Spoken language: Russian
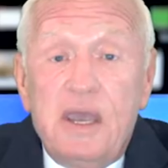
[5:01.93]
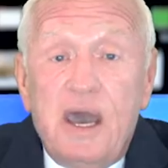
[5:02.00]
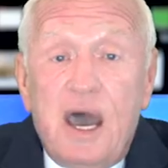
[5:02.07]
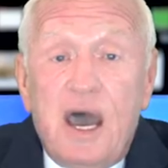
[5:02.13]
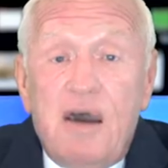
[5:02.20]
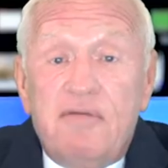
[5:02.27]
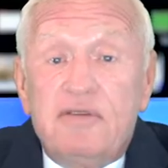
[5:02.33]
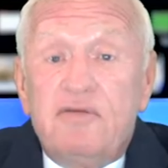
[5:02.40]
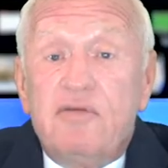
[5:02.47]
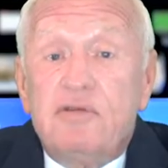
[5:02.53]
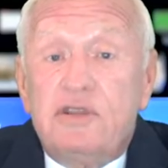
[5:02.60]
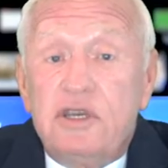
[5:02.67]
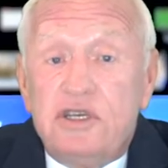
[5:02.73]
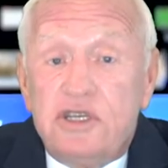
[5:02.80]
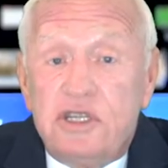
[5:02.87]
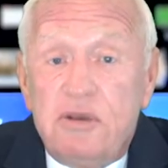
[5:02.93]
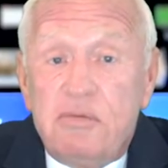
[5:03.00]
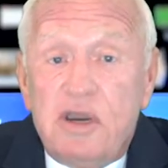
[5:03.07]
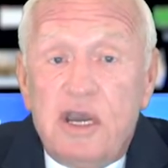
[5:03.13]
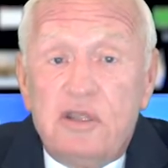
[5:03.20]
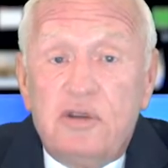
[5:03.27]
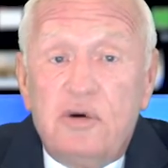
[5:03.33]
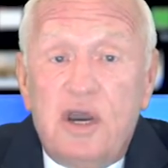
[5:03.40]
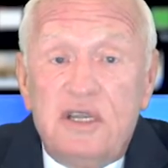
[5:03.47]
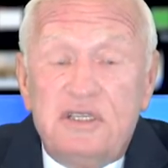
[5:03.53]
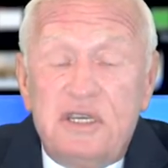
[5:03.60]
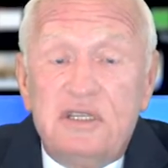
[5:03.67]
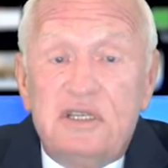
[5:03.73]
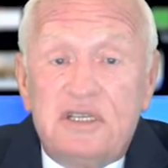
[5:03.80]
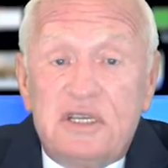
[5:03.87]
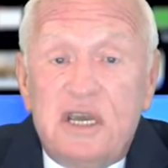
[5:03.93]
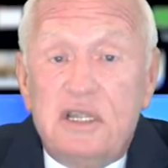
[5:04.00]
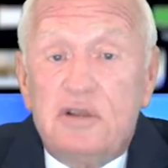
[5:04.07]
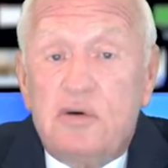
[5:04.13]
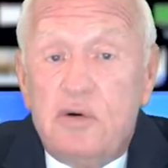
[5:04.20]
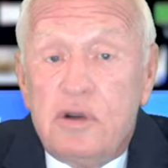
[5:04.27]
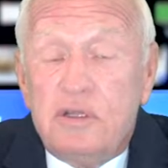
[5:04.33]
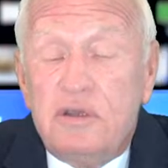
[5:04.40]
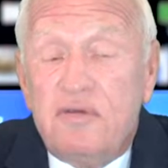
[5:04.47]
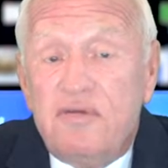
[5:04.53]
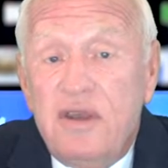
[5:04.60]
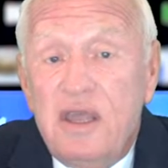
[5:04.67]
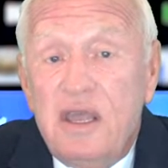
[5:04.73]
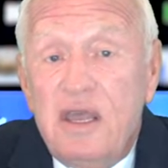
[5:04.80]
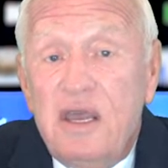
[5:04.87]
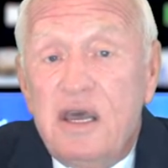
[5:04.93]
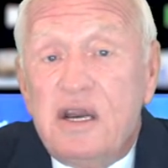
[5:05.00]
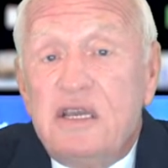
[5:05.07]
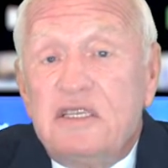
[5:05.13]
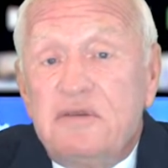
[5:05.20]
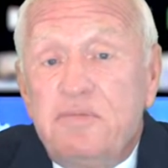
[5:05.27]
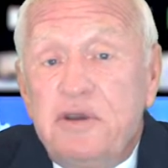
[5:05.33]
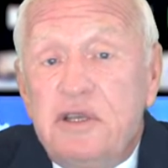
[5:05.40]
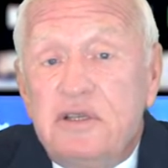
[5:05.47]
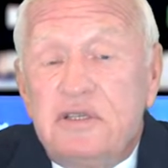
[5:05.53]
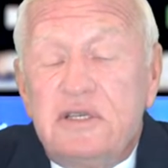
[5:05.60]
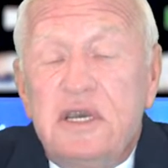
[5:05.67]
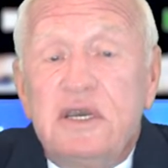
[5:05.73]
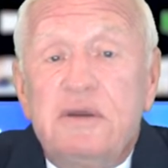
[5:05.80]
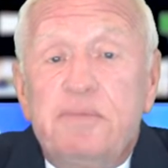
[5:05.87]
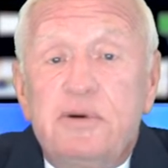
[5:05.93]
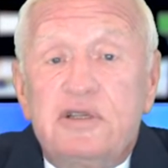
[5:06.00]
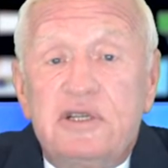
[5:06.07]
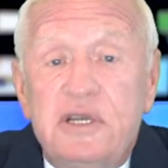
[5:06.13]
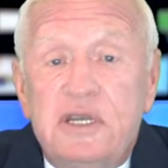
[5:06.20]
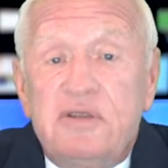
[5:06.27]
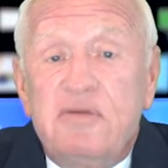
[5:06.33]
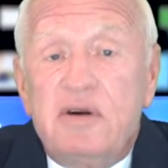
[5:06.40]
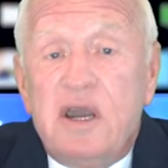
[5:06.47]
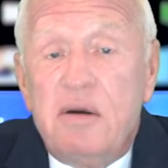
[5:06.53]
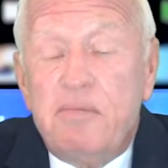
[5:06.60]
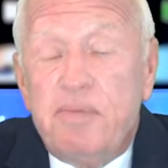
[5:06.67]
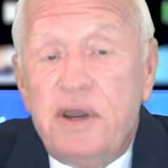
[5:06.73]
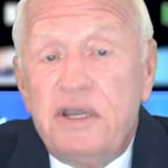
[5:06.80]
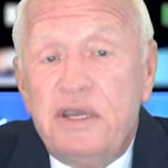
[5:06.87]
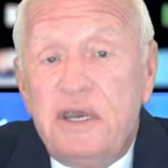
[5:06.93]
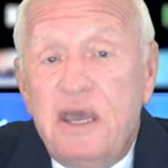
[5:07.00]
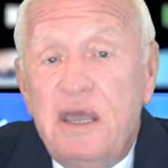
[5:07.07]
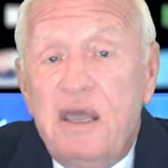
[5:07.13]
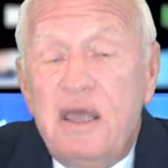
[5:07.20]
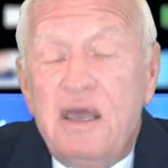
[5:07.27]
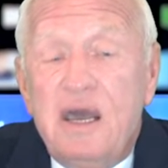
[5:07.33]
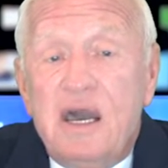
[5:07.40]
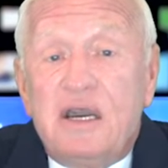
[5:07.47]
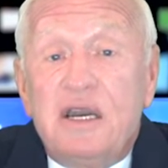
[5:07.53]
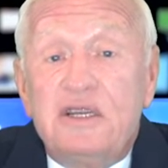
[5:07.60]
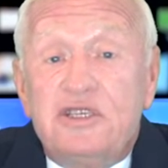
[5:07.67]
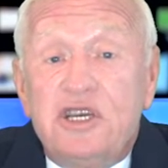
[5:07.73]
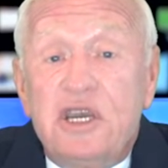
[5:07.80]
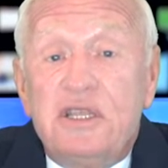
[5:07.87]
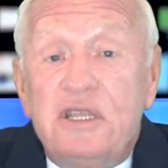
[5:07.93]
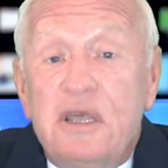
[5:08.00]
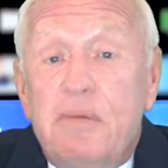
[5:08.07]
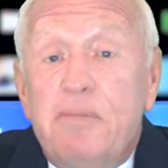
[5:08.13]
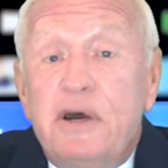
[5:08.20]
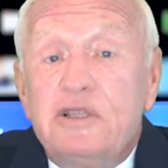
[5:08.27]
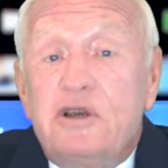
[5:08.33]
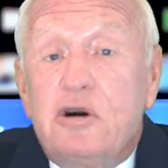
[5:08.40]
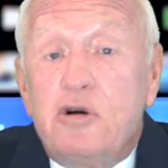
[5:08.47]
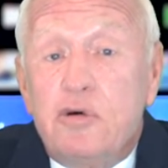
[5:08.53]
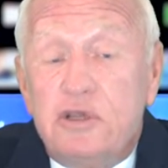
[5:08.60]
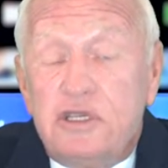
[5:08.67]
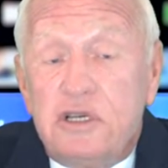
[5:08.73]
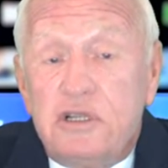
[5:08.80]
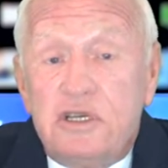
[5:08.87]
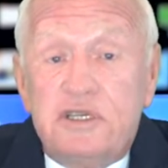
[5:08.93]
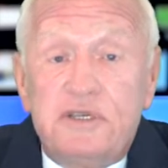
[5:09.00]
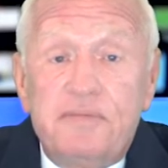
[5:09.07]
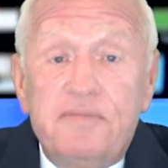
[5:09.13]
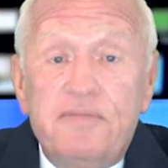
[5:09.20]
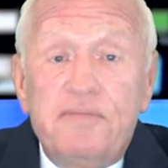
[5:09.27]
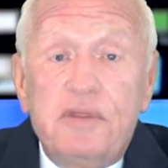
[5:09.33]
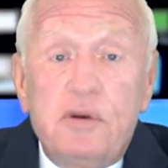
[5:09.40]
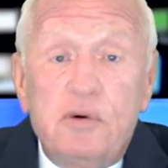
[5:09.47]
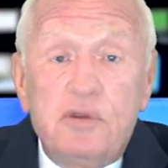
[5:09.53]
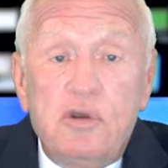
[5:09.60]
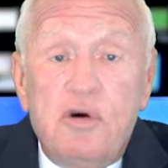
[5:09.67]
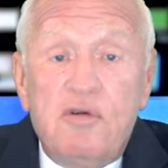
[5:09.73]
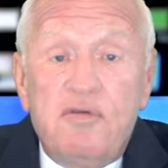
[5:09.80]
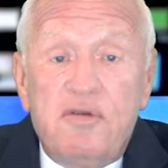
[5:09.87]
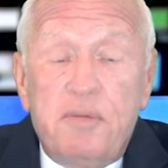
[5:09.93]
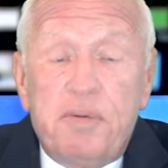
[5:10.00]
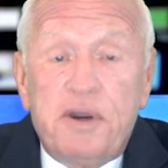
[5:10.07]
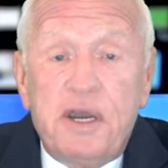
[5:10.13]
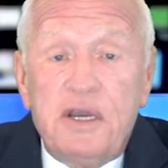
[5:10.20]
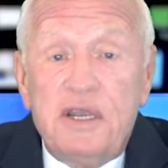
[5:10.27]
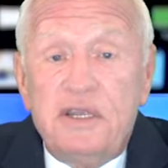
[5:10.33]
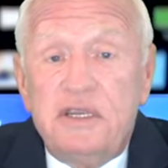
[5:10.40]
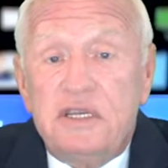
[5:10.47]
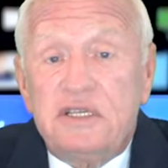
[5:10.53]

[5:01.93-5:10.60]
А в 2000 году один из «Конкордов» разбился, и после этого компания окончательно обанкротилась. У нового поколения